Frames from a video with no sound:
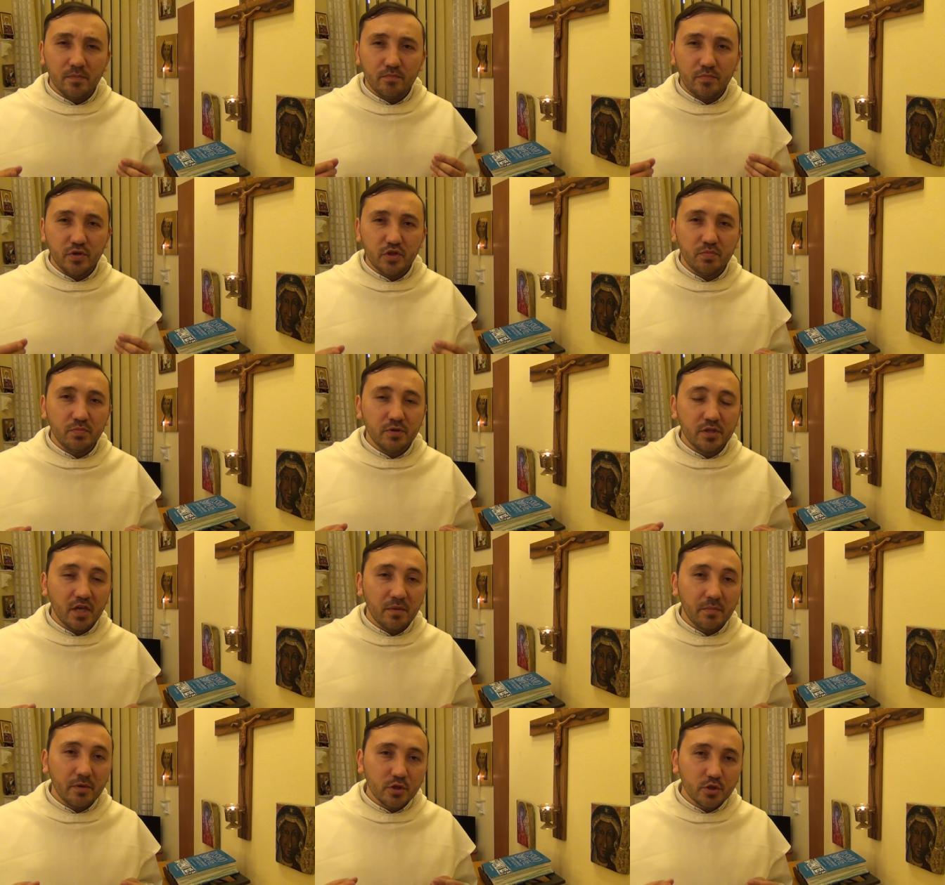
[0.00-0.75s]
byśmy
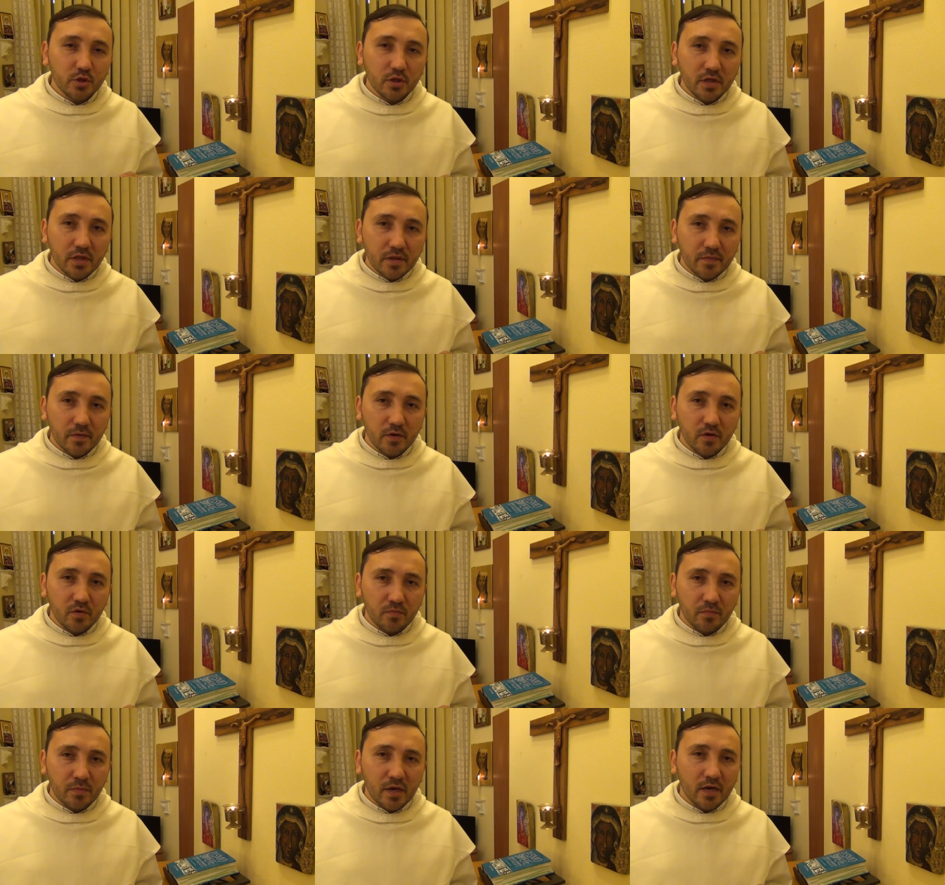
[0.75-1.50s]
nie mierzyli
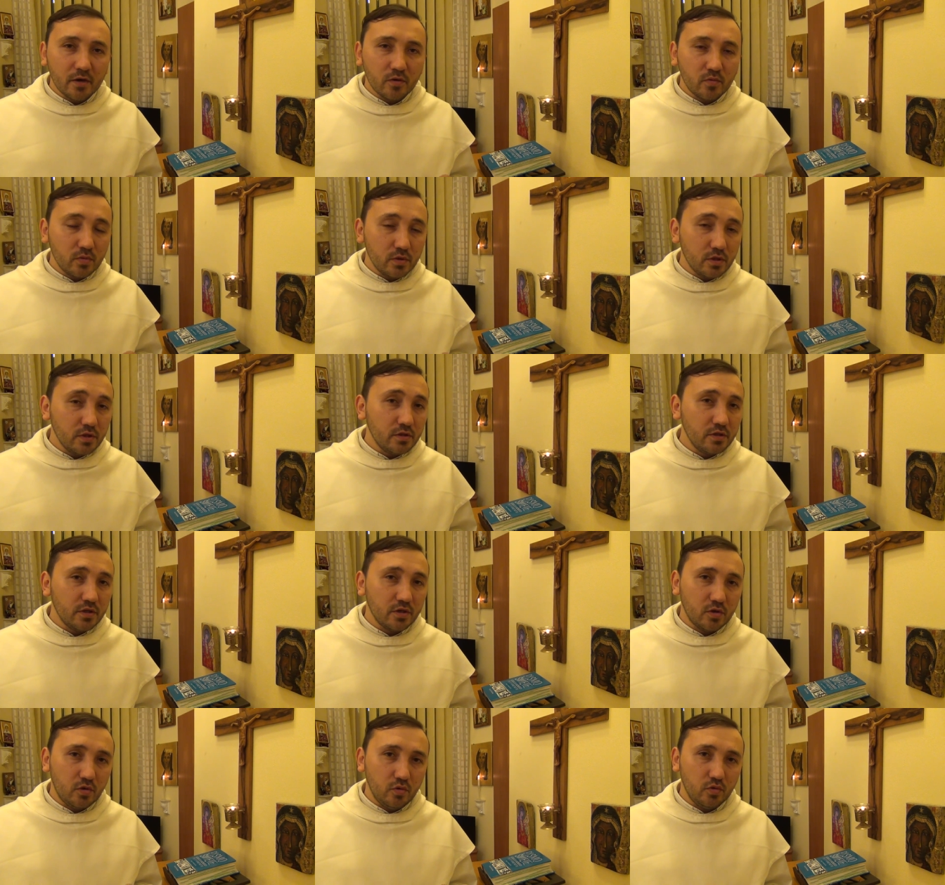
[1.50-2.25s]
swoją miarą
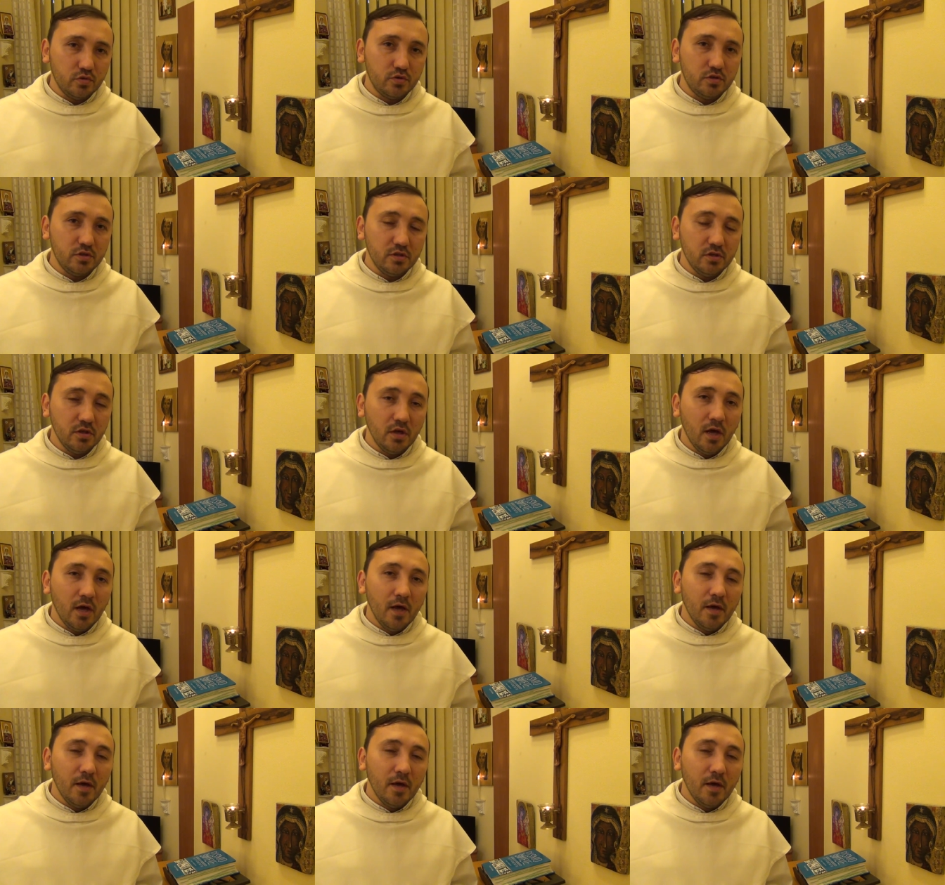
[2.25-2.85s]
innych ludzi,